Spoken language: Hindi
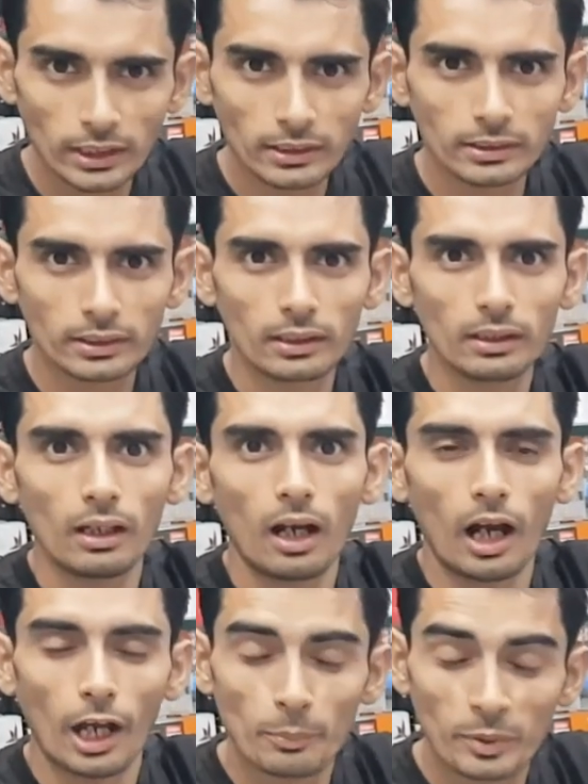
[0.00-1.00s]
इंच
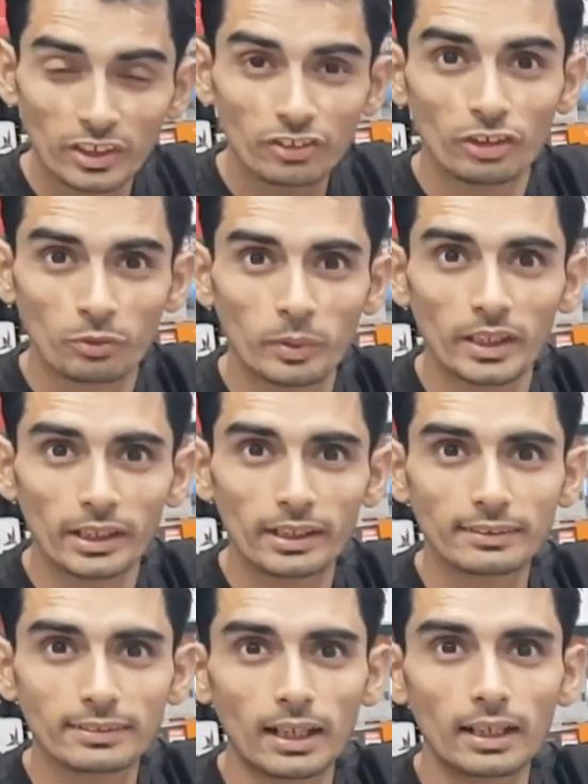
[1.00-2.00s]
आईपीएस डिस्प्ले
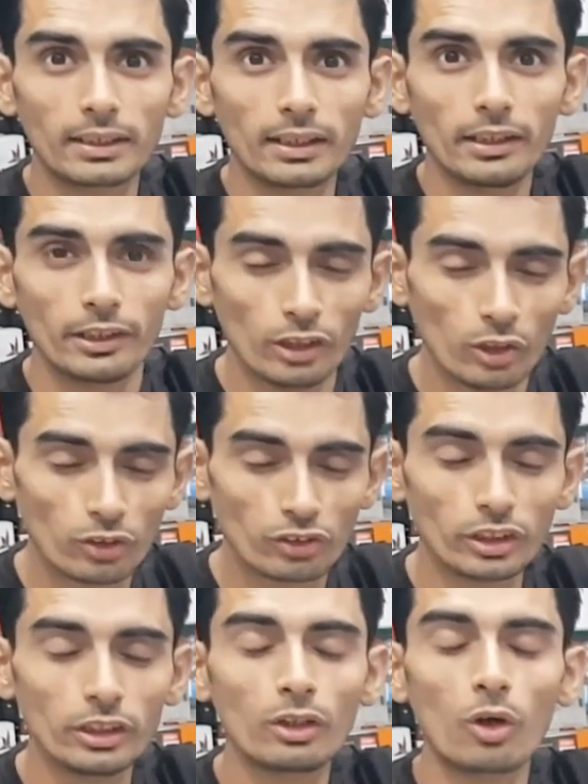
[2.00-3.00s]
के साथ है
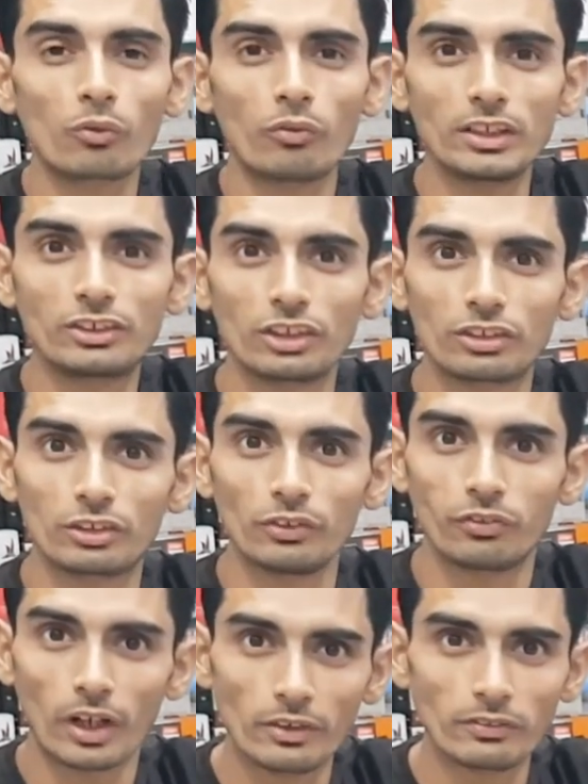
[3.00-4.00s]
एओसी का और 165 सिक्सटी
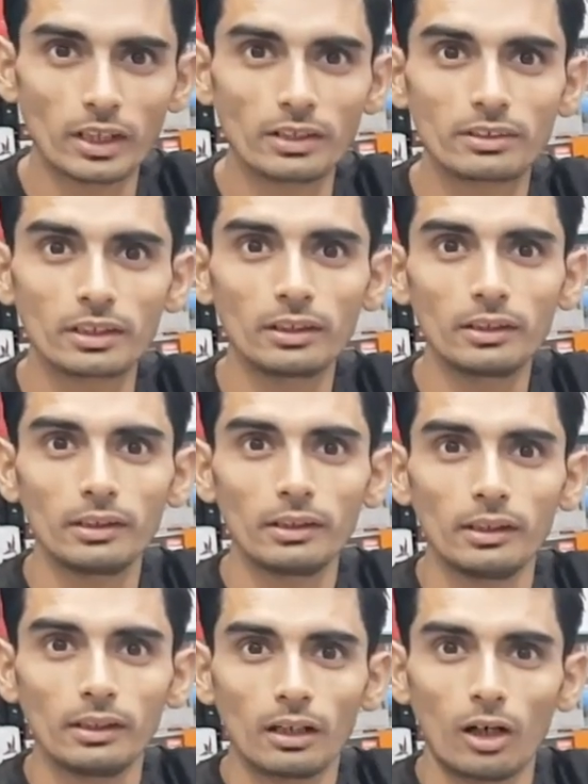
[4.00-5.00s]
है
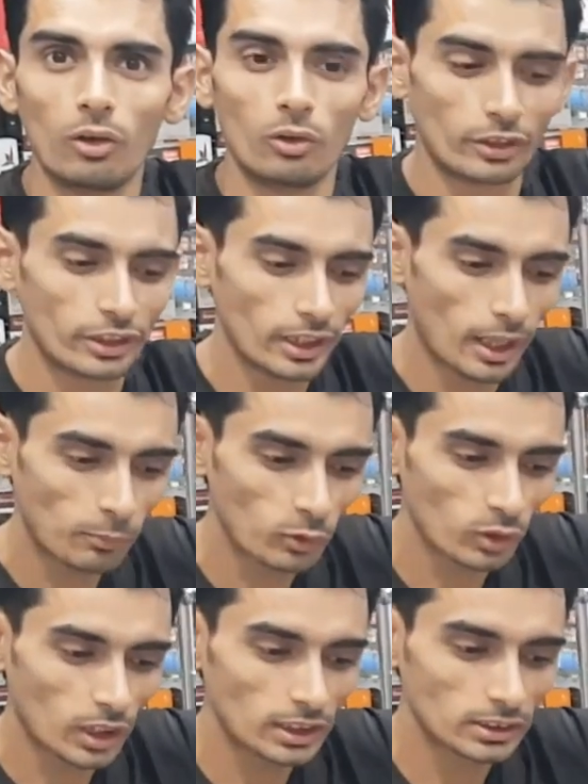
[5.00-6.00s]
और ये
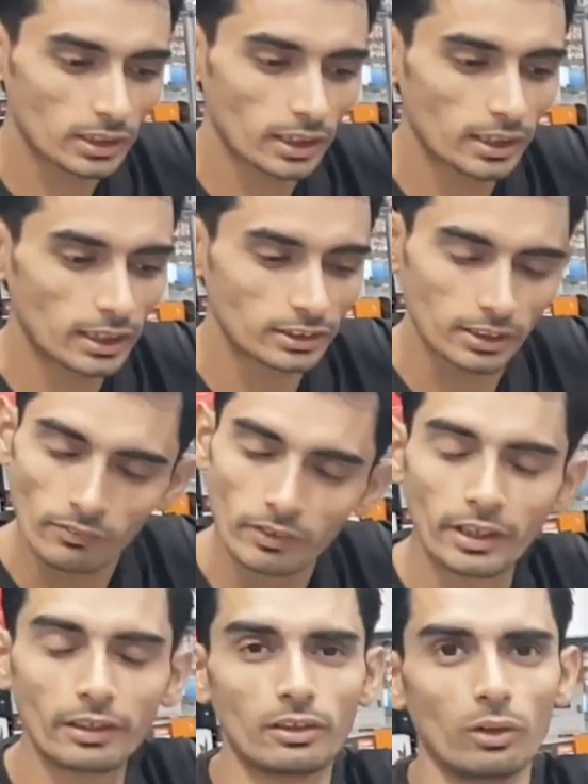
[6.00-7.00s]
आपको कास्ट करेगा
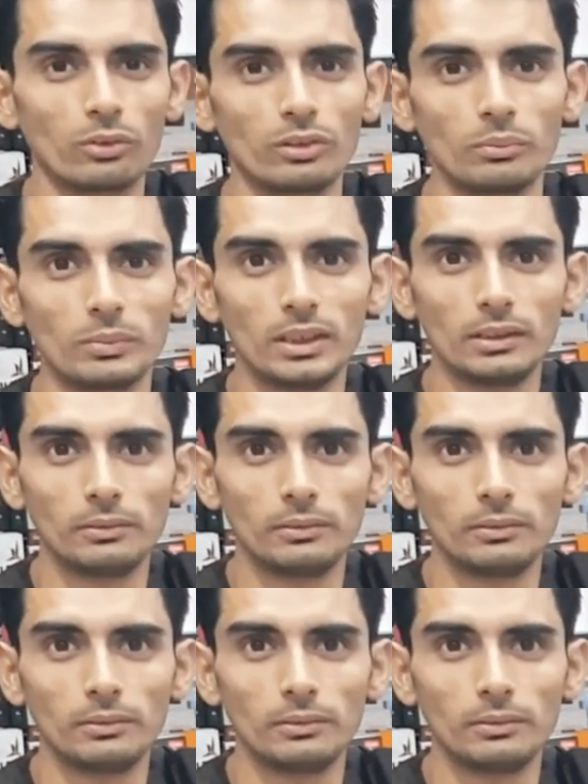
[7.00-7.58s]
70,000 में